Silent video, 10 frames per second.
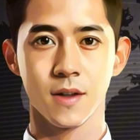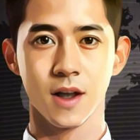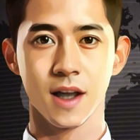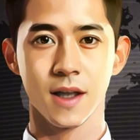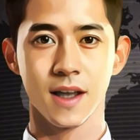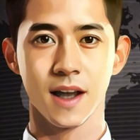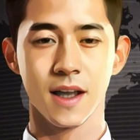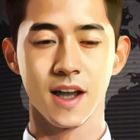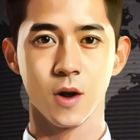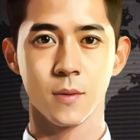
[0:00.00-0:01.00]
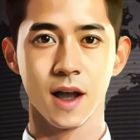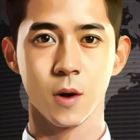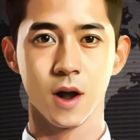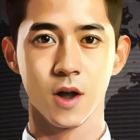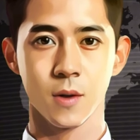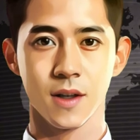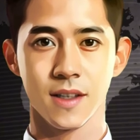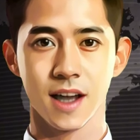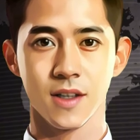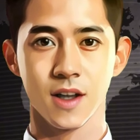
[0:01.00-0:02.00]
今天带您重点关注的
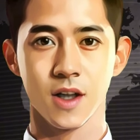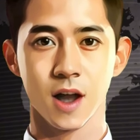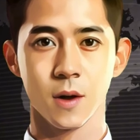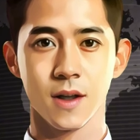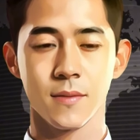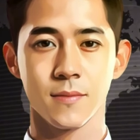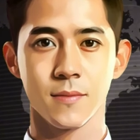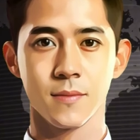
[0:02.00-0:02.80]
第一则新闻：